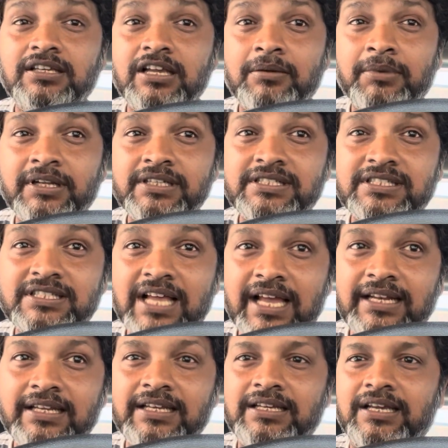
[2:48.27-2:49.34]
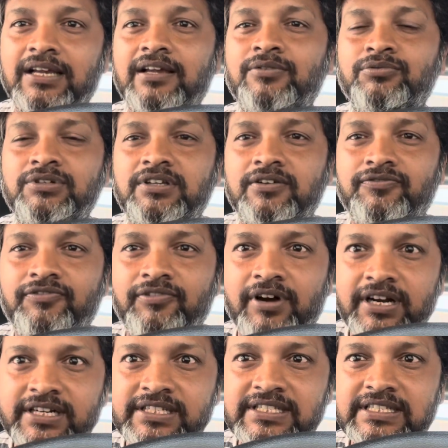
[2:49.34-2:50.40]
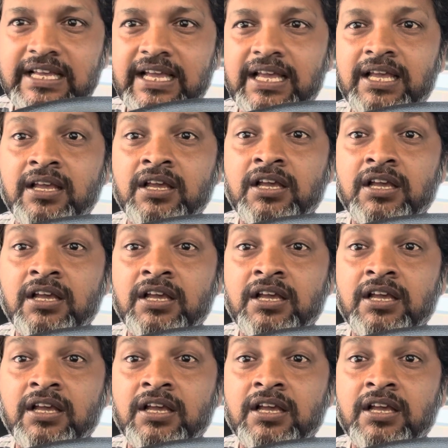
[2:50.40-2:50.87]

कि हमारे सैनिक हैं उनके फंड्स हैं